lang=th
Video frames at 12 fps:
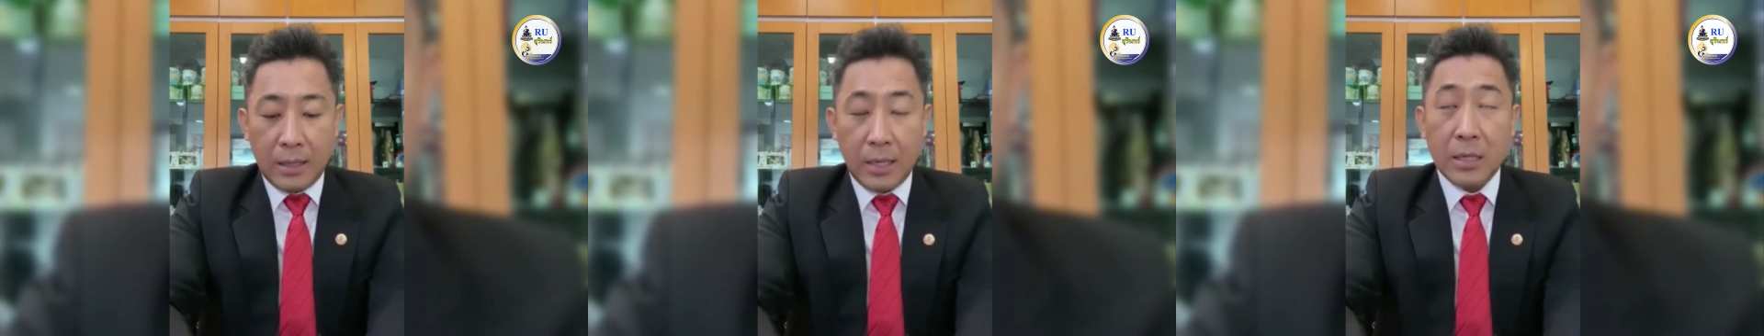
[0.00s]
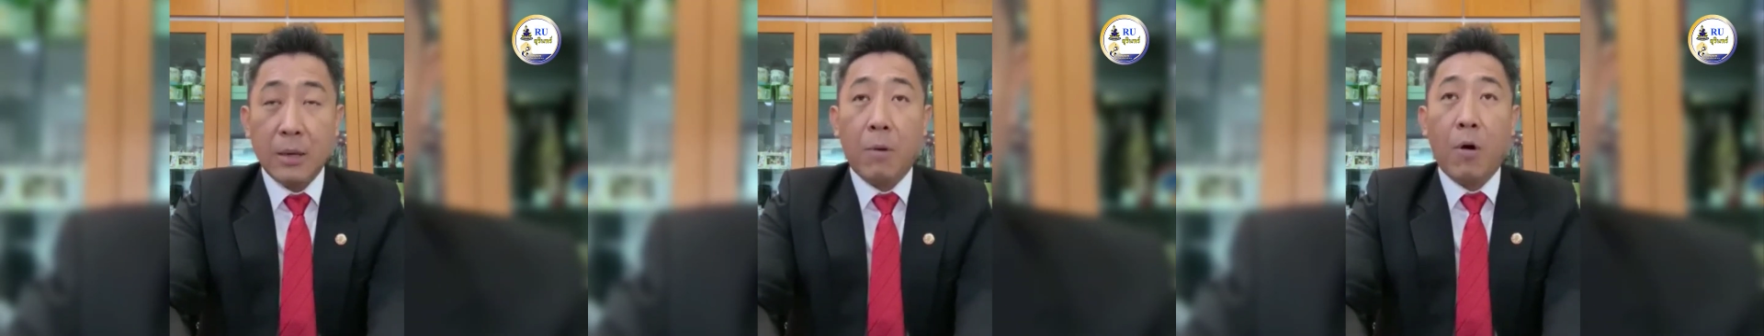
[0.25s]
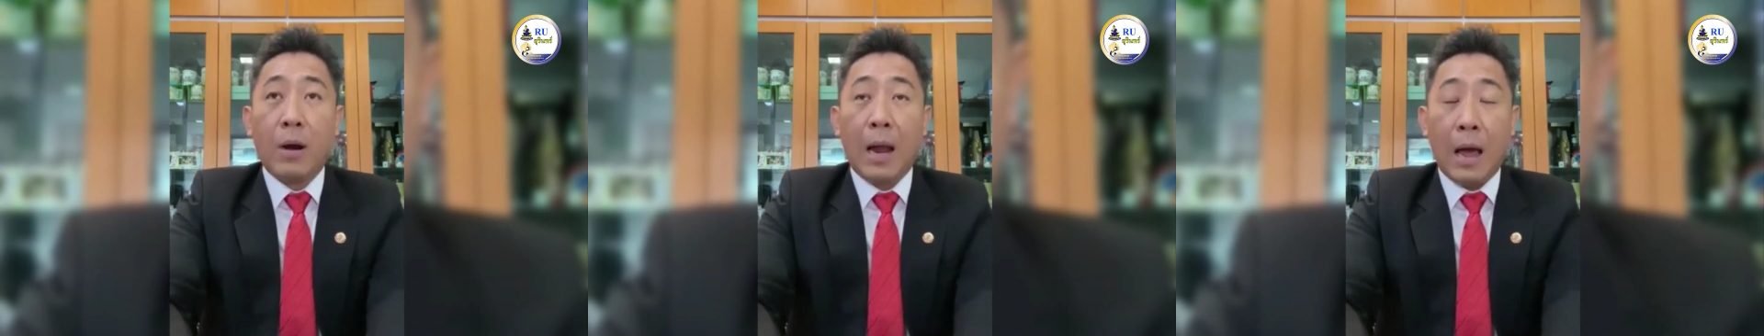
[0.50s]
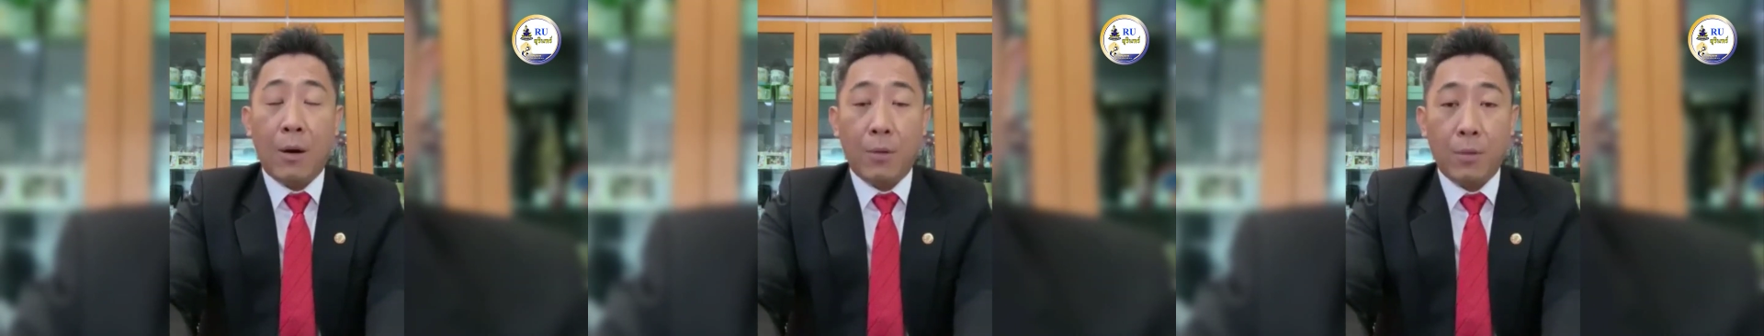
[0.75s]
ที่จะบอกก
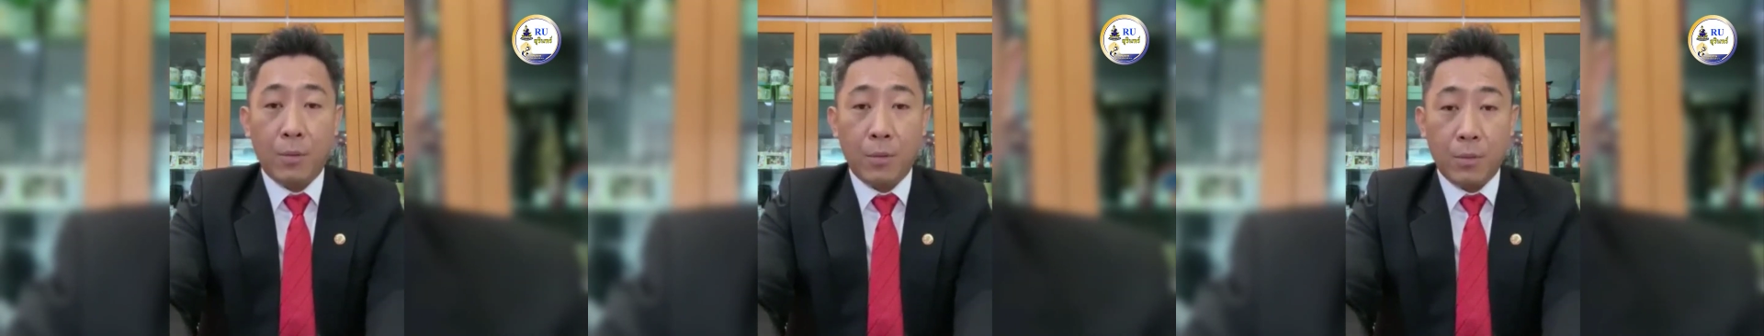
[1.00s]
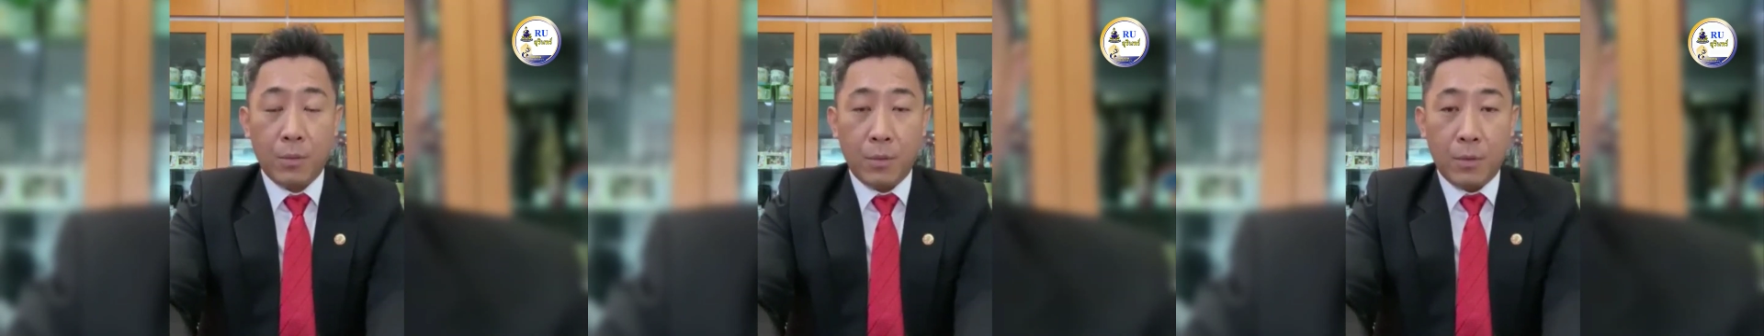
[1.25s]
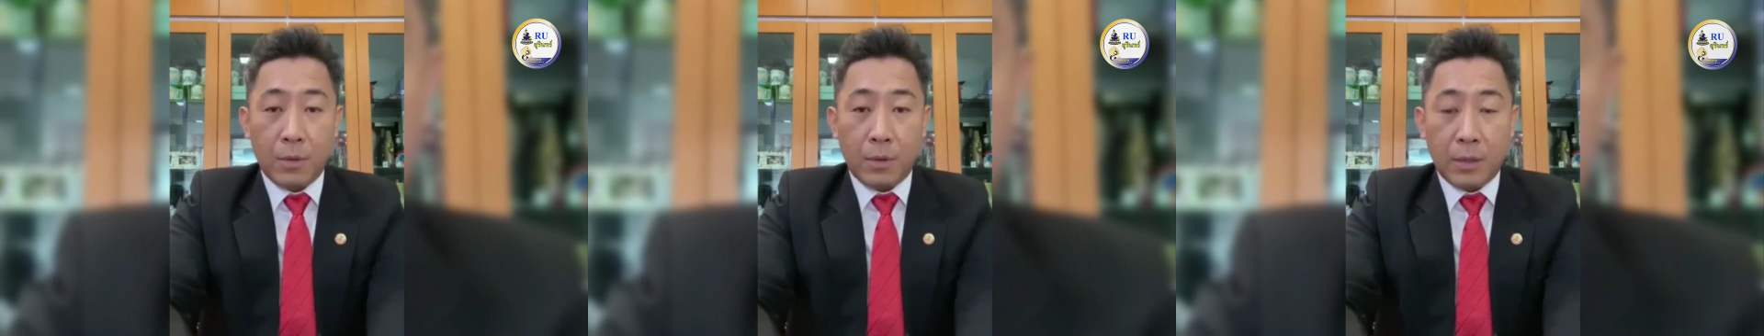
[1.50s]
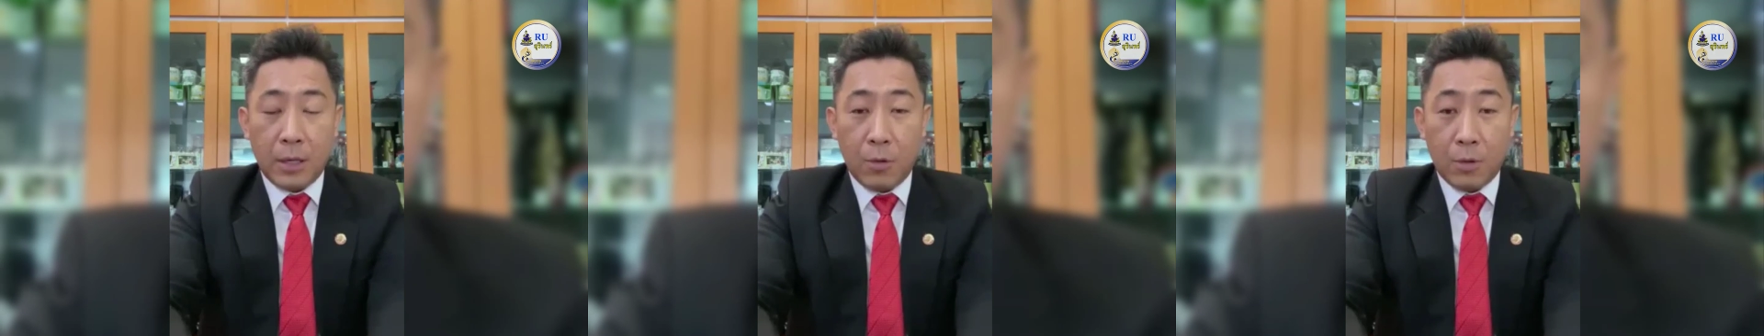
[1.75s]
ล่าว
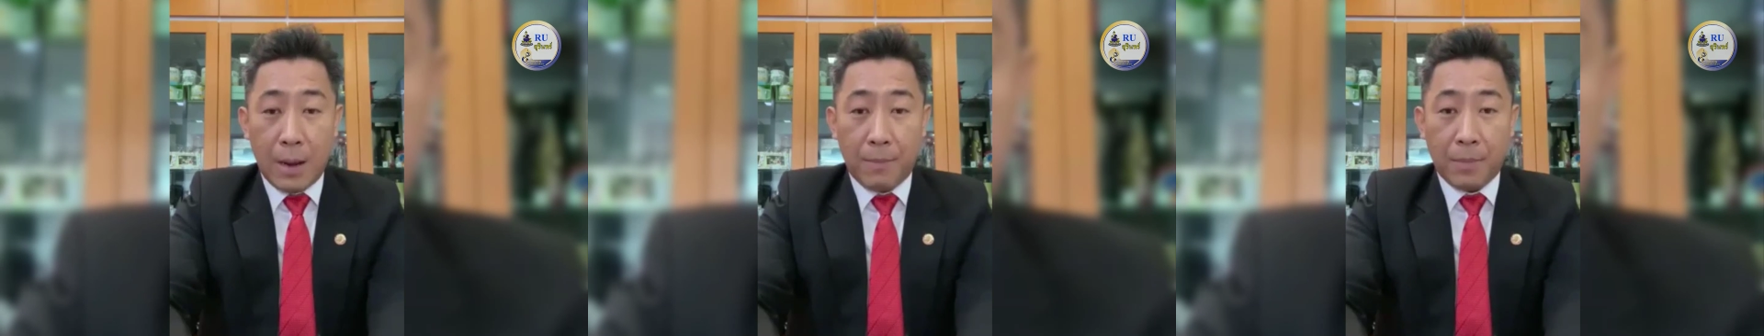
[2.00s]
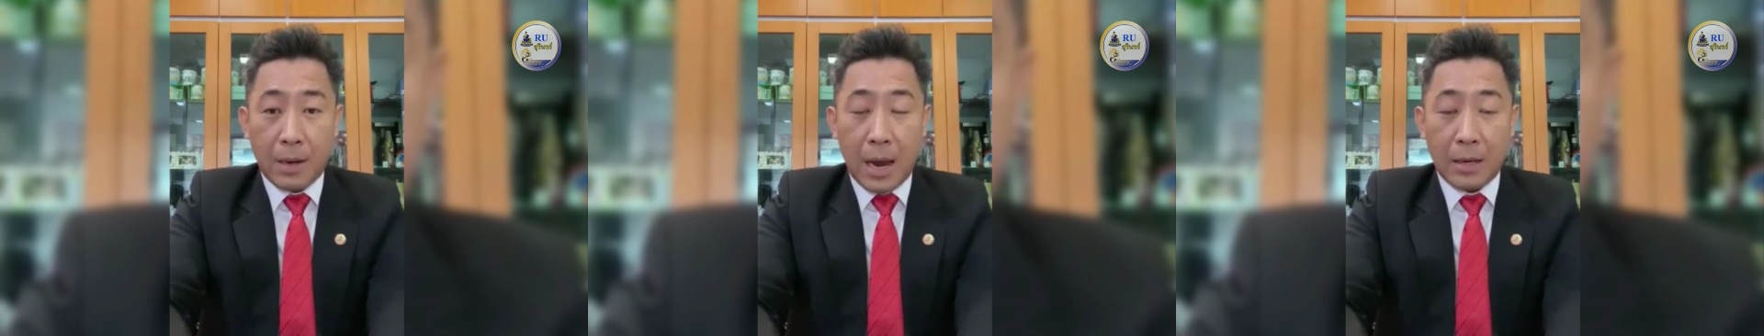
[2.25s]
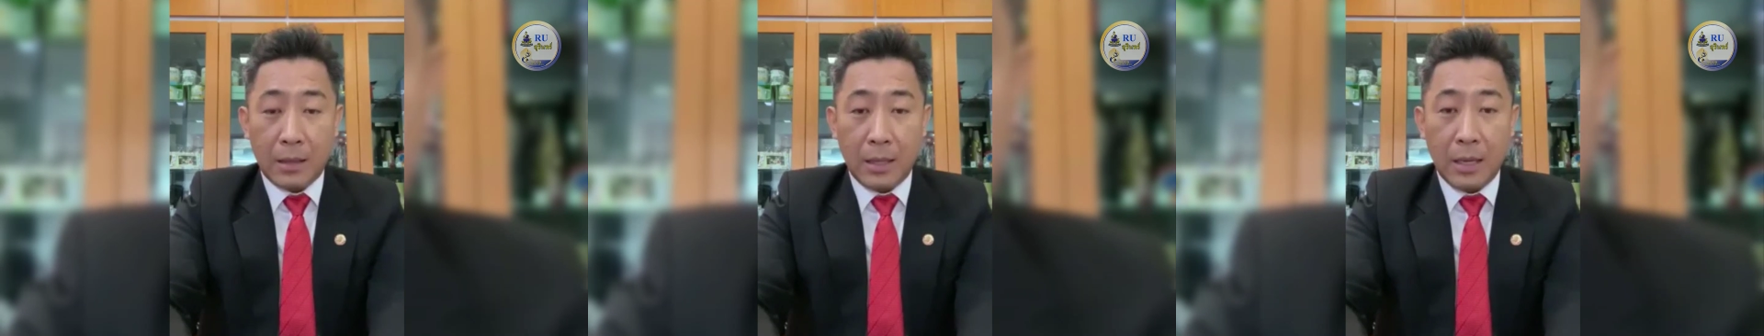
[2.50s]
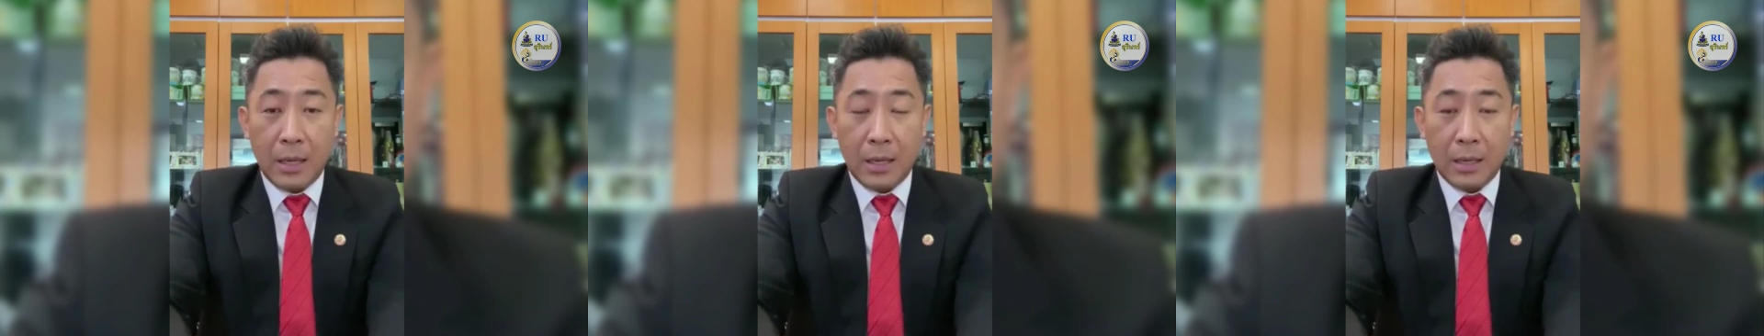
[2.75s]
เกี่ยวกับการที่